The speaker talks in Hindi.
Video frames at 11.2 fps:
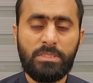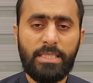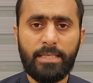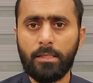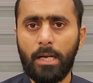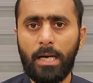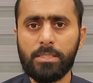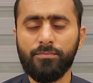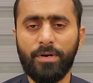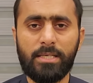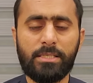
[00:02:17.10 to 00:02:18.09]
ये
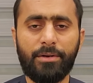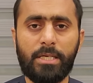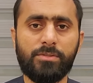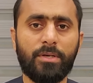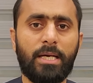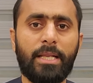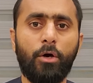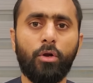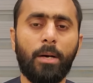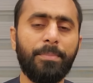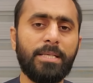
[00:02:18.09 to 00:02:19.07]
दरख्वास्त वहाँ से ट्रांसफ़र करके
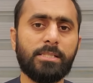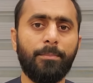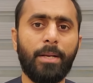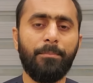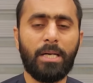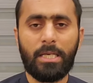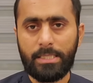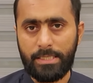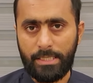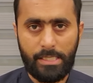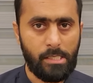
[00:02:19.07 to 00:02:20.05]
और अपने सामने मंगल के
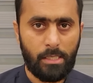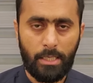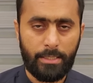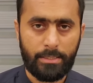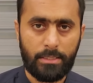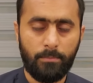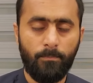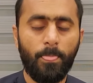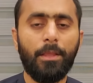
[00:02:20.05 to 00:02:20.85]
दिन के लिए लगा लेती हैं